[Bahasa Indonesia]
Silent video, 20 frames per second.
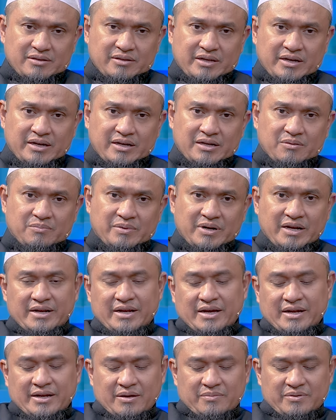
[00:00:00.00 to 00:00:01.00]
dengan
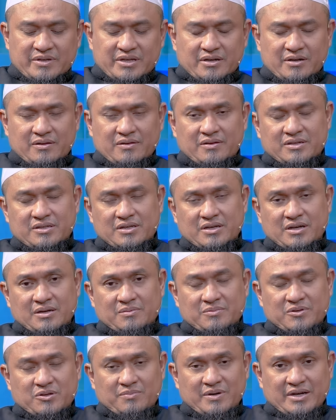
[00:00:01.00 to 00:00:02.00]
keberadaan Nabi
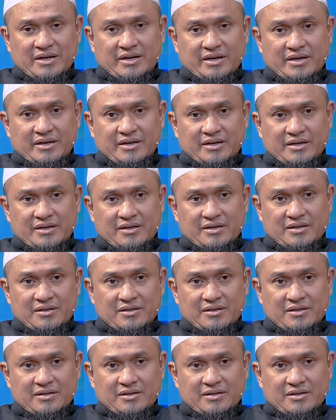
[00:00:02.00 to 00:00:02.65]
SAW sebagai